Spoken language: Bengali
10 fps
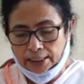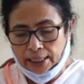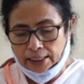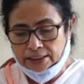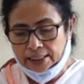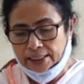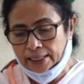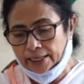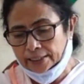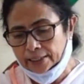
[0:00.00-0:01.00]

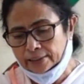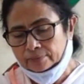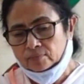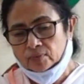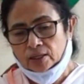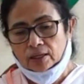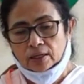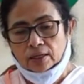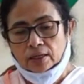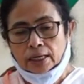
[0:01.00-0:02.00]
agricultural ল্যান্ডে
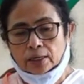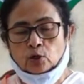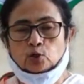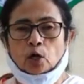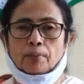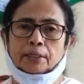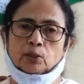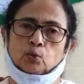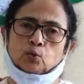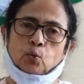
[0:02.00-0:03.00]
এগুলো
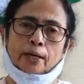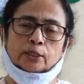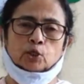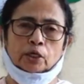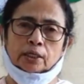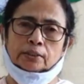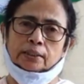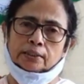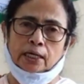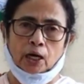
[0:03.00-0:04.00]
সবই কিন্তু দুয়ারে সরকার